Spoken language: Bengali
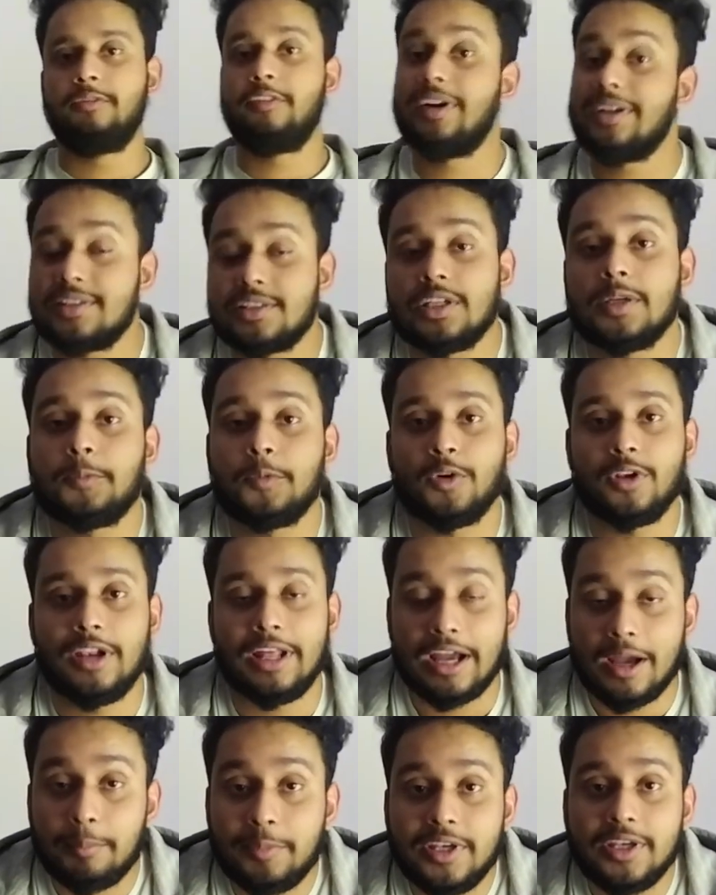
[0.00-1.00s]
ফার্স্ট অফ অল
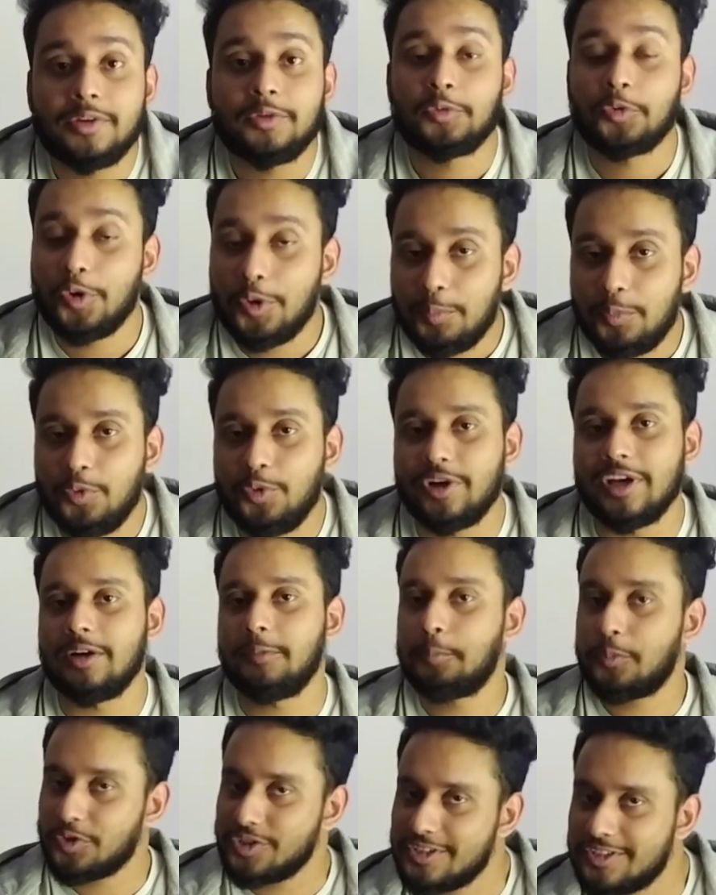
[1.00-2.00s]
আমি ক্রোম বুকের
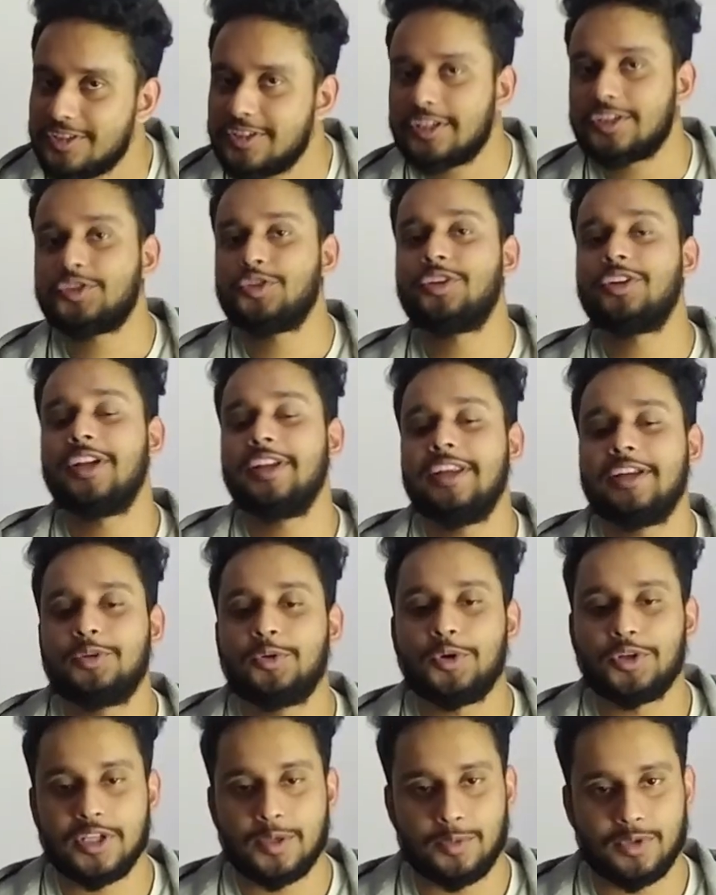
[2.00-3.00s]
প্রসেসর সেকশনটা নিয়ে একটু
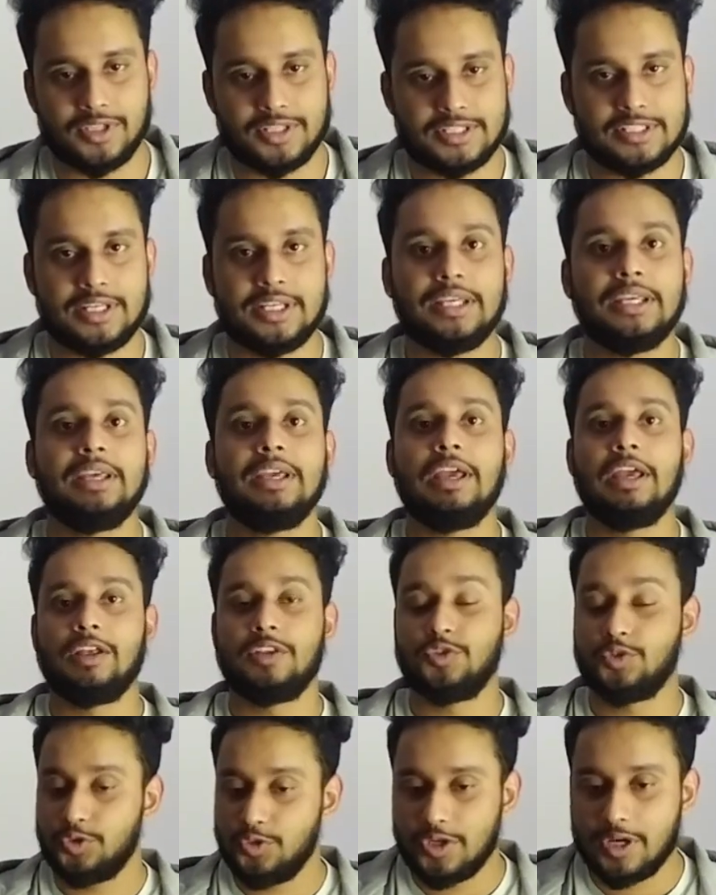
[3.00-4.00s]
কথা বলতে চাই
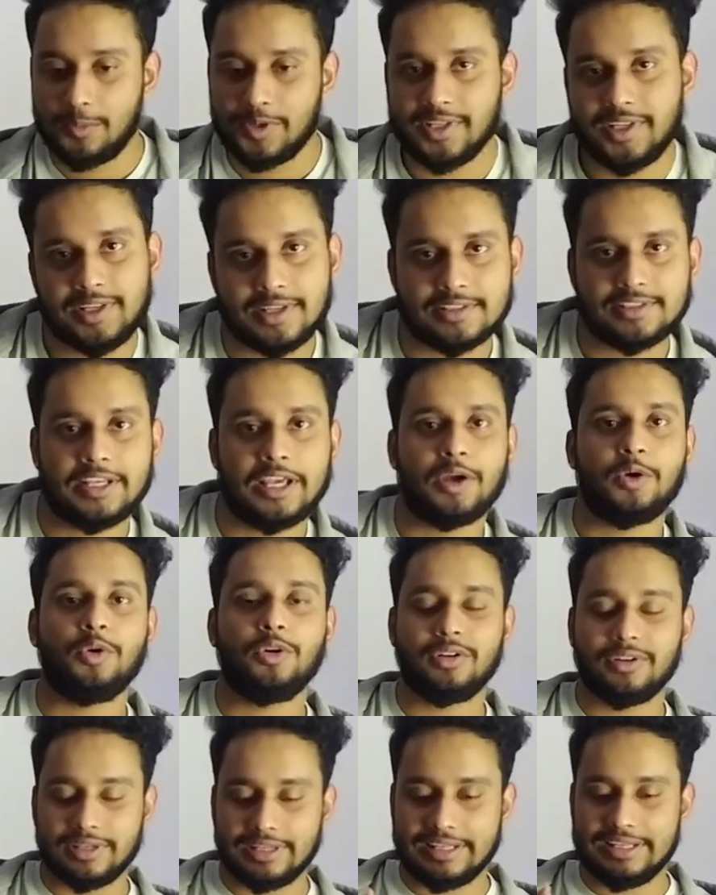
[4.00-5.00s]
যদিও আমাদের কাছে
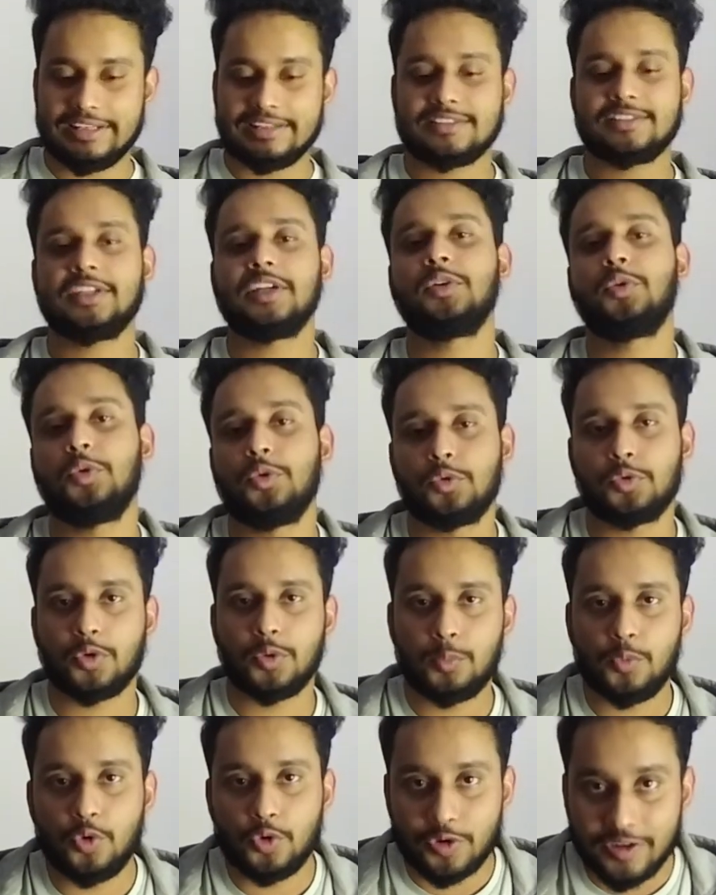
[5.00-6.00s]
এখন ইনস্ট্যান্ট কোনো ক্রোম
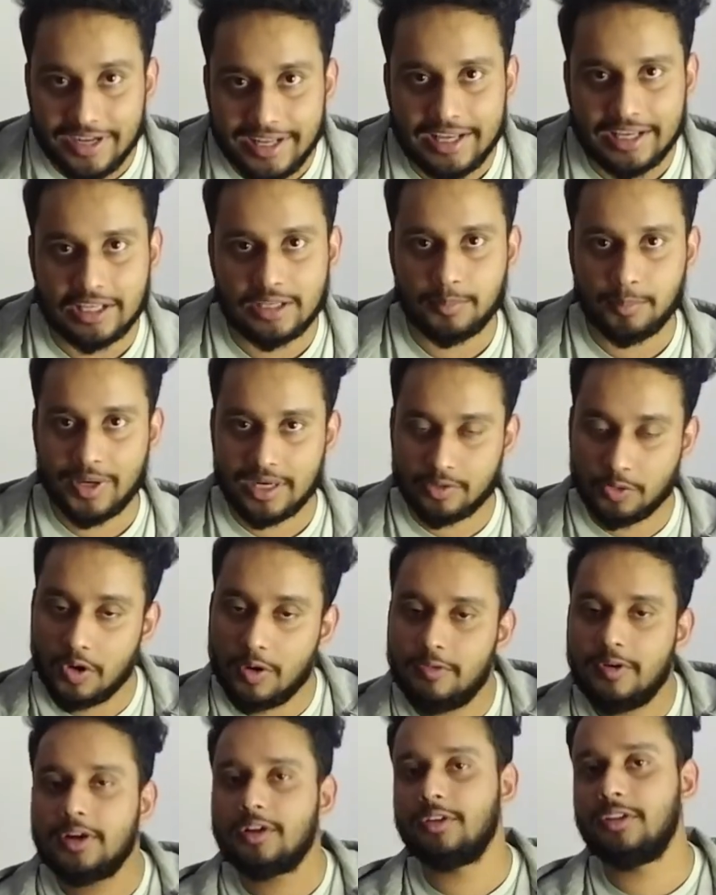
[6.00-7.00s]
বুক নেই বাট
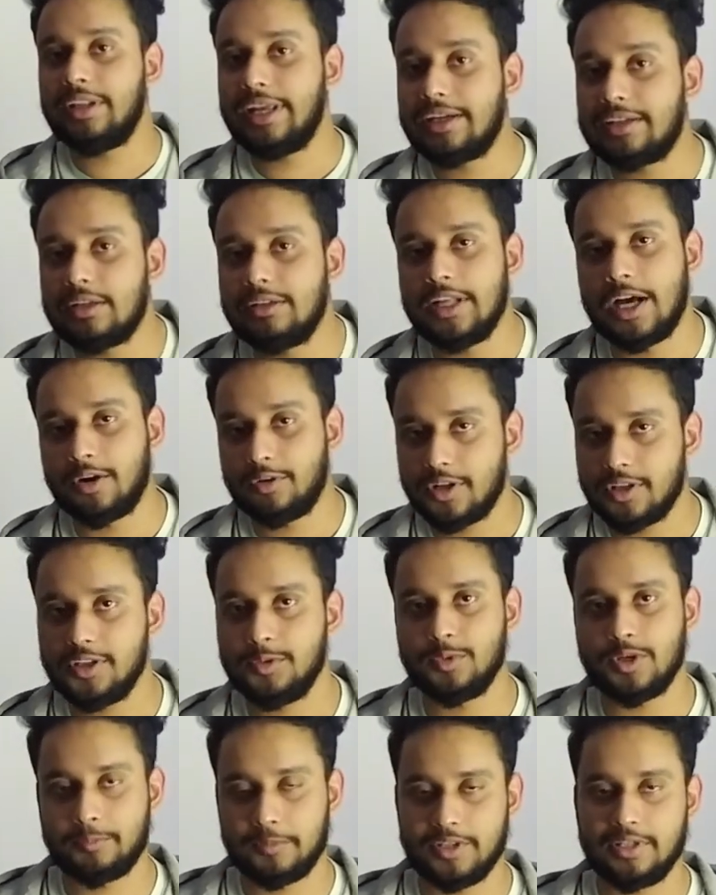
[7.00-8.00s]
ওভারঅল একটা ধারণা
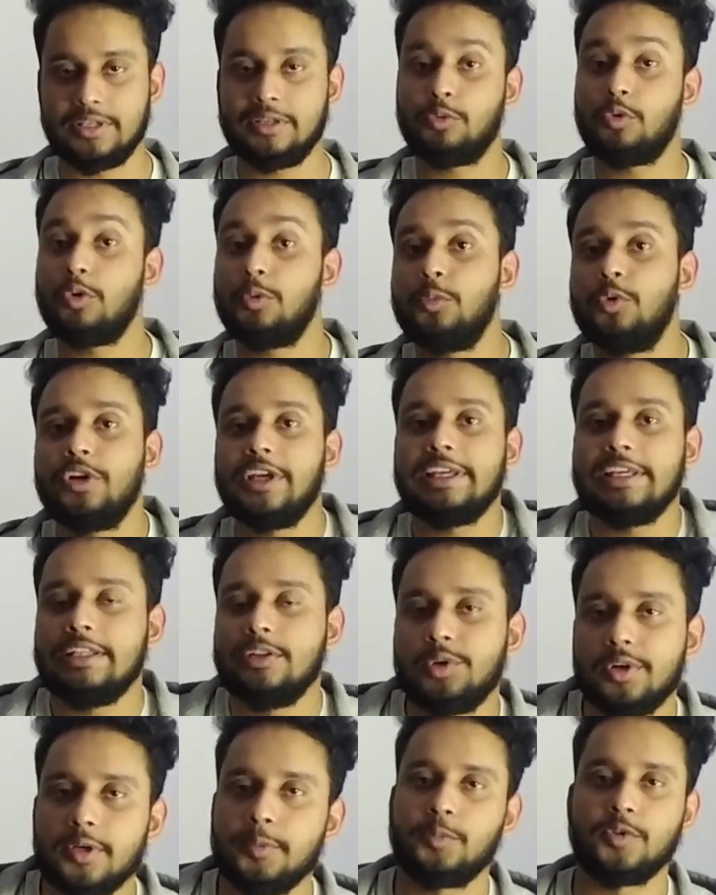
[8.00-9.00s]
দিব আপনাদের ক্রোম বুকে কী
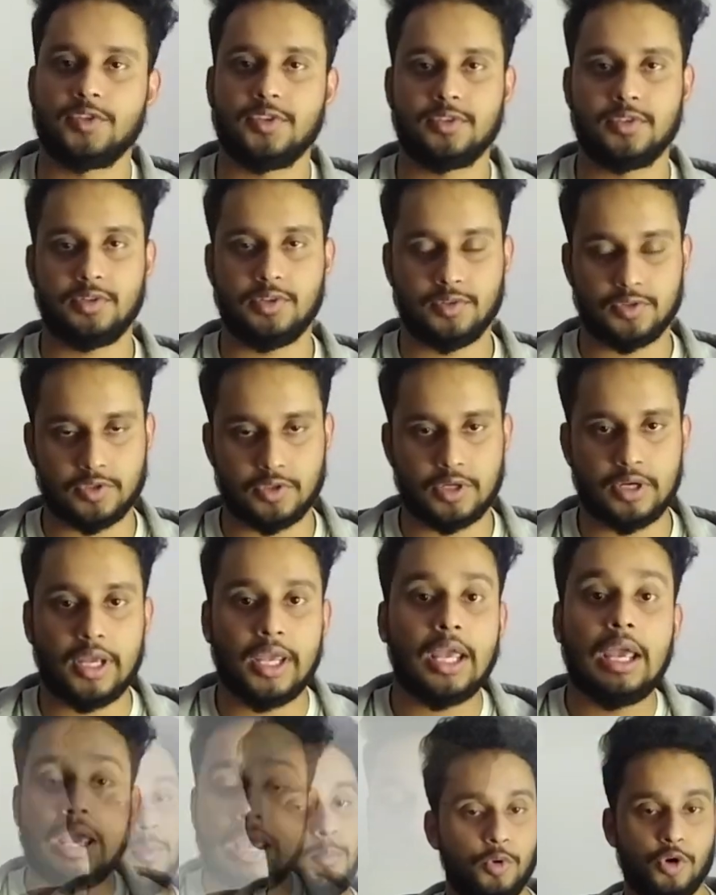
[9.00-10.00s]
ধরনের প্রসেসর ইউজ করা হয়
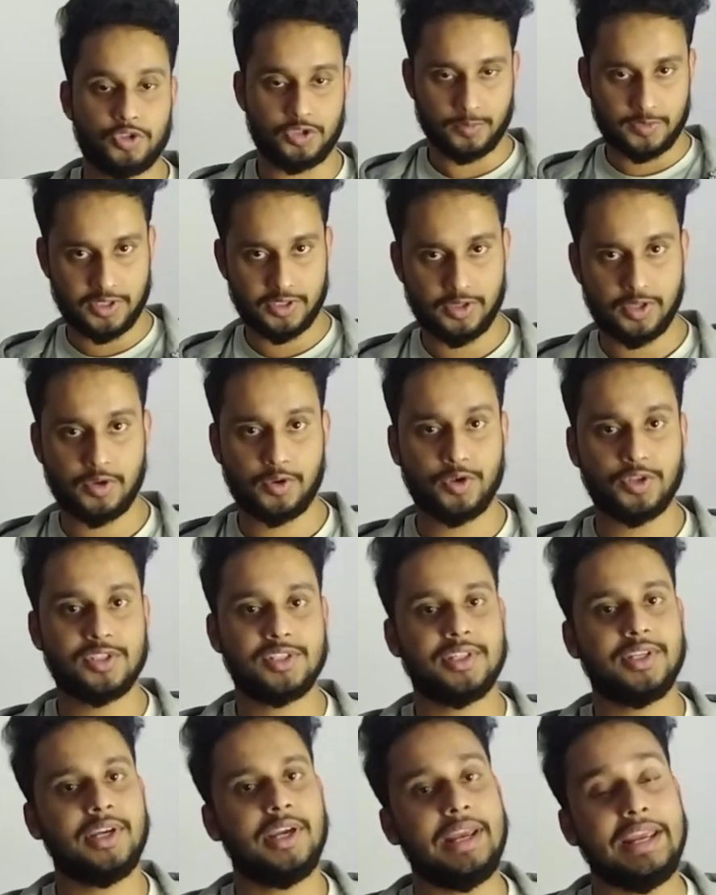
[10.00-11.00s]
বর্তমানে তো
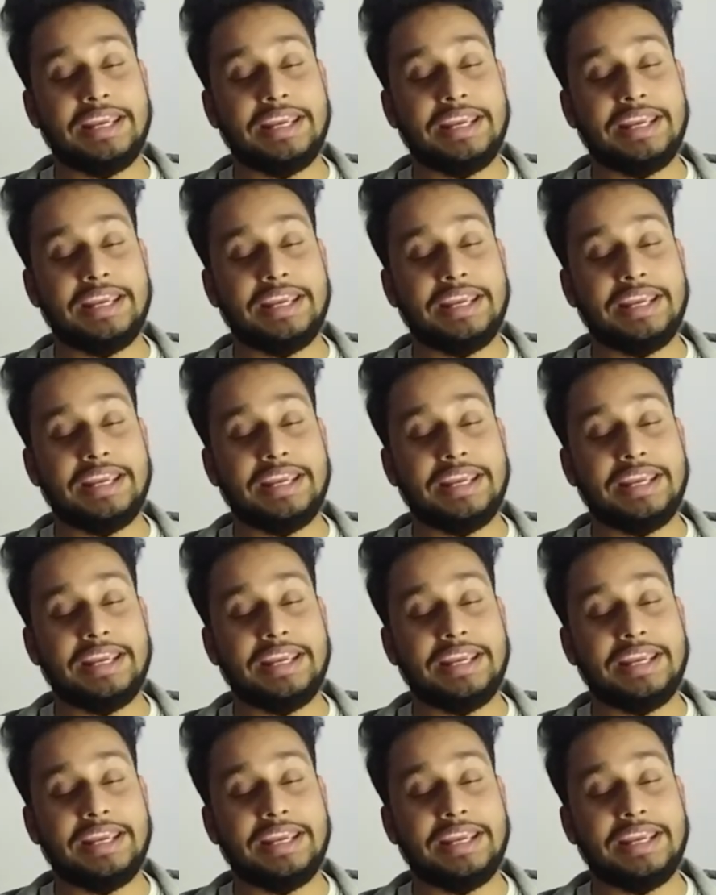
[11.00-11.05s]
হচ্ছে